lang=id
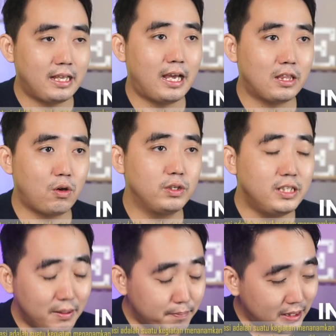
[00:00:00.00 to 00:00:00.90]
atau
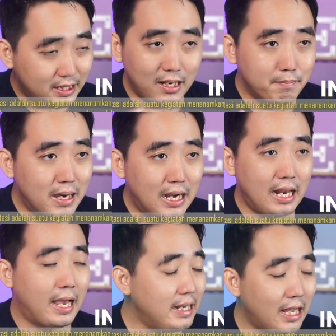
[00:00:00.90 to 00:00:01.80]
disimpan di lembaga
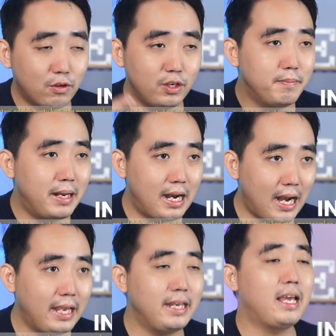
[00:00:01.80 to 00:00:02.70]
lain atau di badan lain